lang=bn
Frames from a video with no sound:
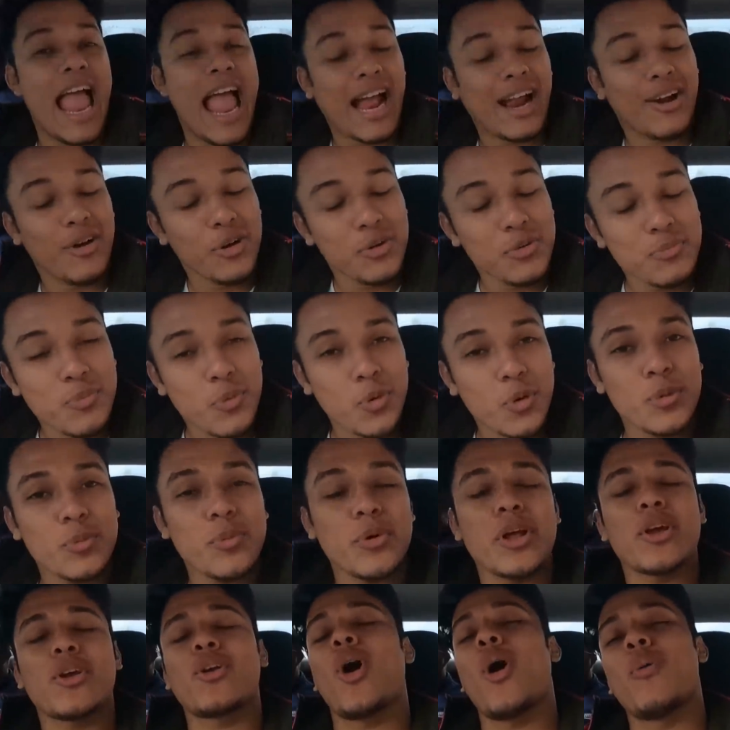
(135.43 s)
এখন
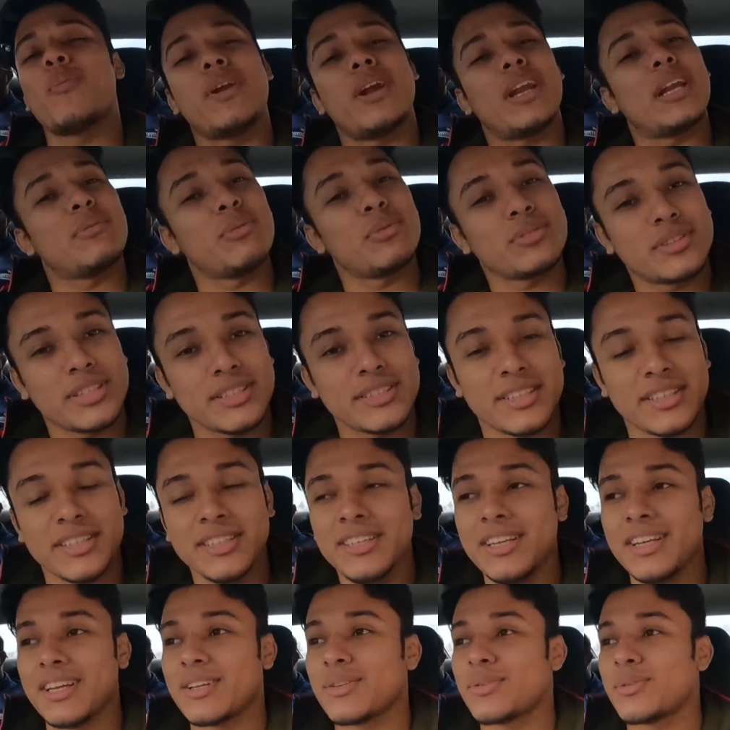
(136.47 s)
পুরোপুরি কমলা লেবু সিজন
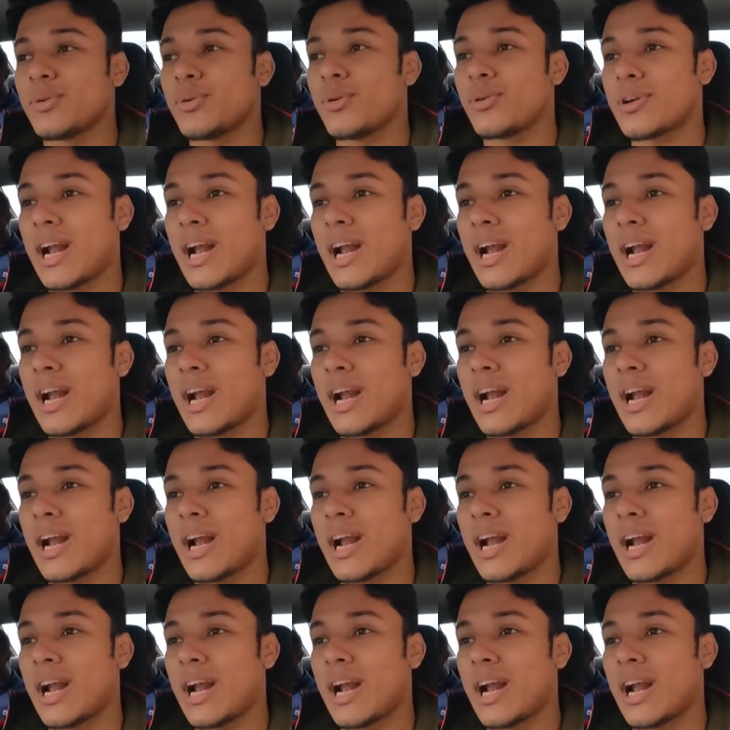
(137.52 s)
তো